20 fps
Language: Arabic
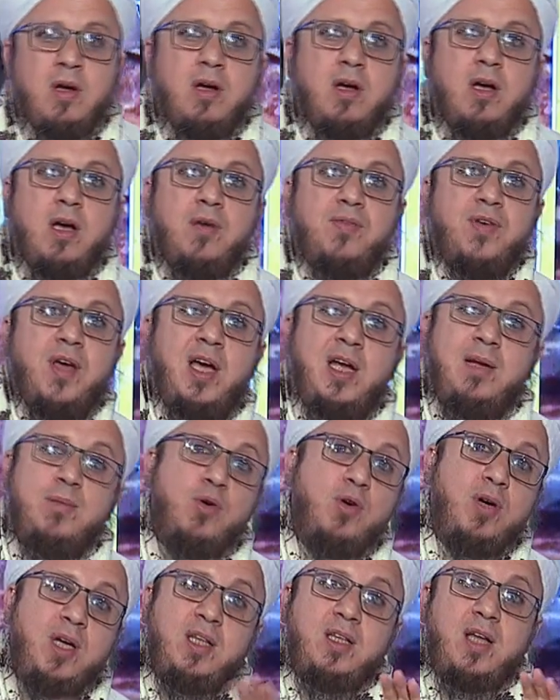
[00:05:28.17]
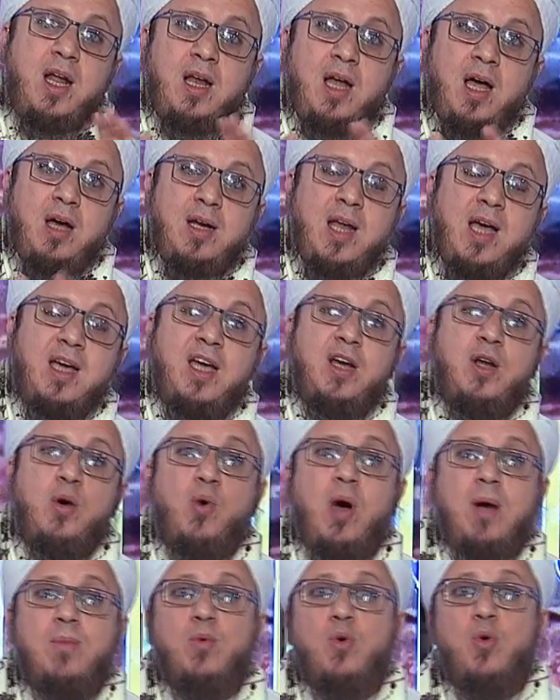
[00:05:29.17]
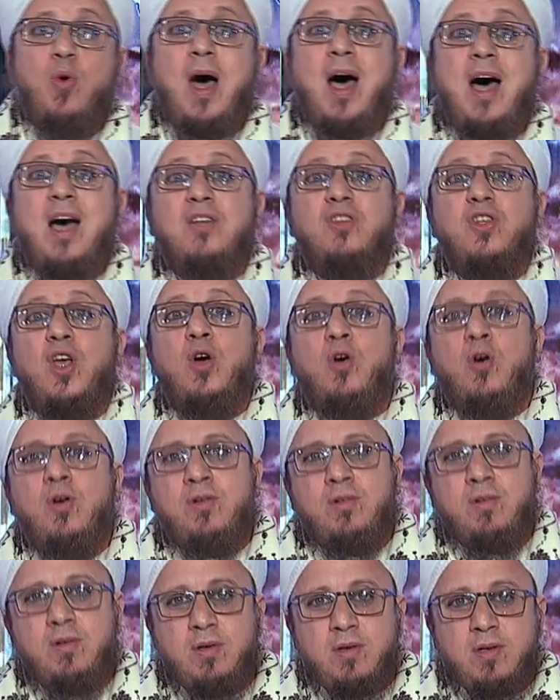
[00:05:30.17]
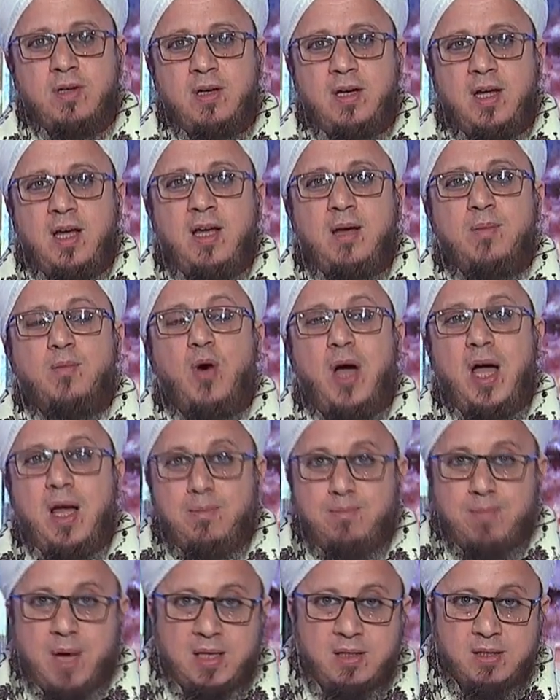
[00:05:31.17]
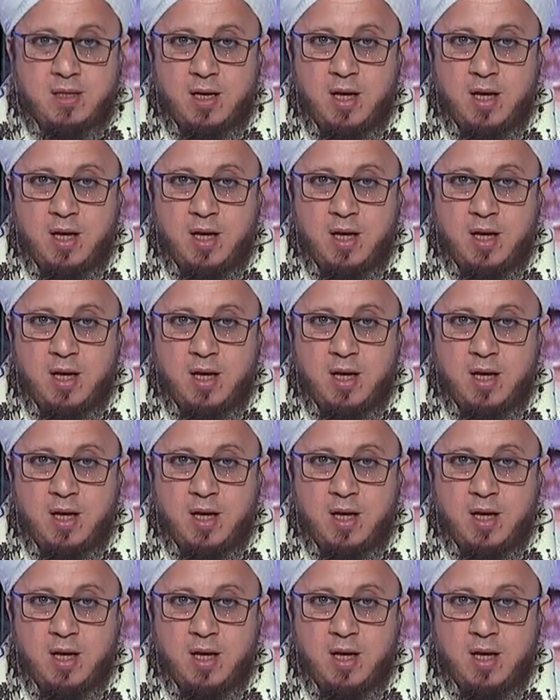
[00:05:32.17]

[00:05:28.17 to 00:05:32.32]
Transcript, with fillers: آه، فعلمه عند الله لكن هو مواطئ لمحمد